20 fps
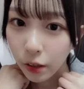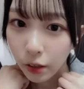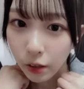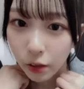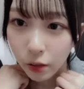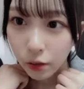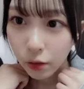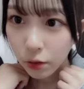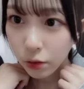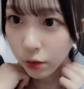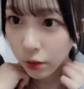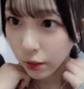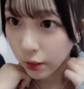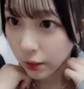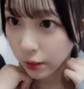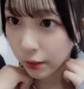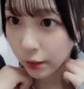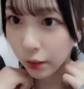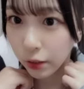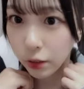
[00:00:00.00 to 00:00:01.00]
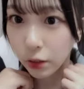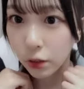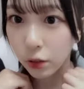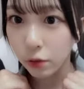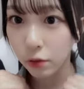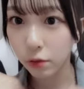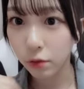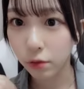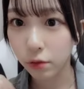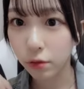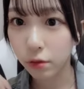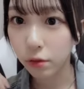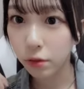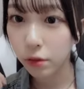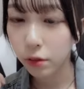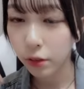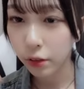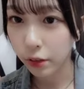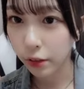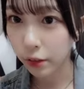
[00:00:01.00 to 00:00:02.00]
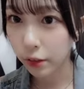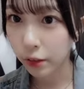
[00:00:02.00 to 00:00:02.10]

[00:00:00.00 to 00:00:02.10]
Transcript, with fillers: かっこいい感じの服が好